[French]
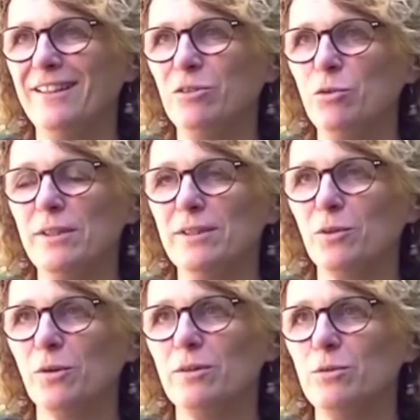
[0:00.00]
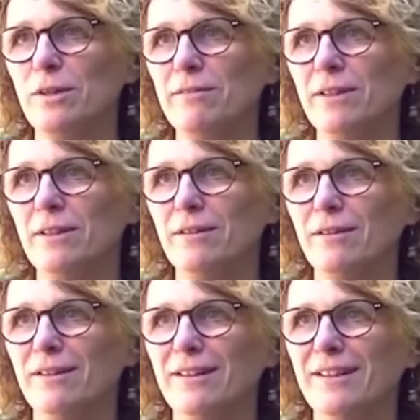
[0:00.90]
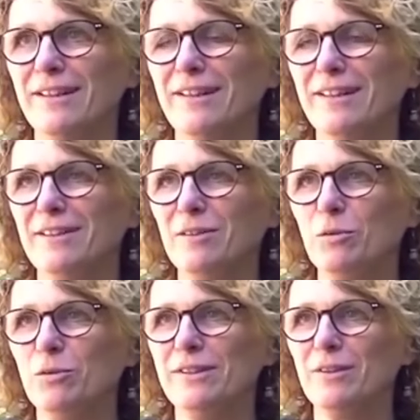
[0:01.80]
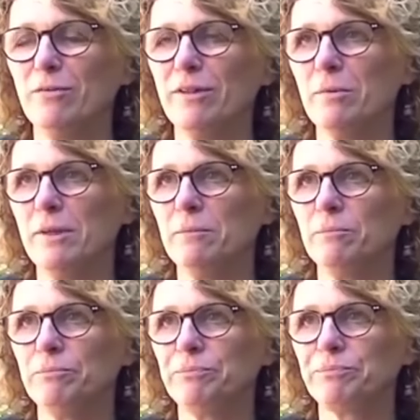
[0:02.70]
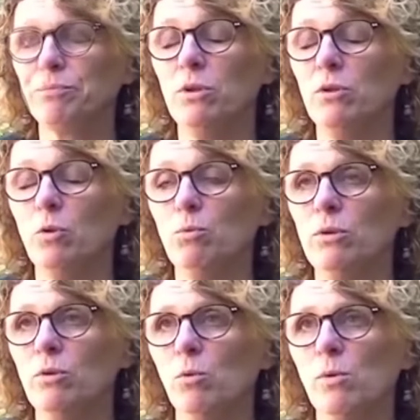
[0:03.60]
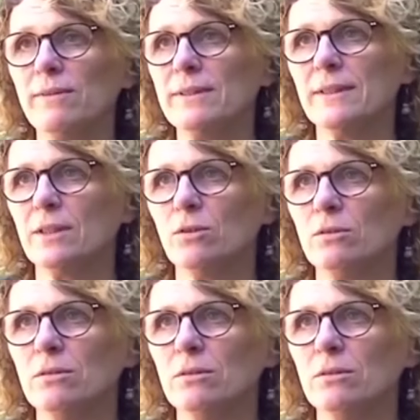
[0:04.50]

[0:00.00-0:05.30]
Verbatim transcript: tous les endroits où, euh, on était enfermé. Puis depuis au moins 25 ans.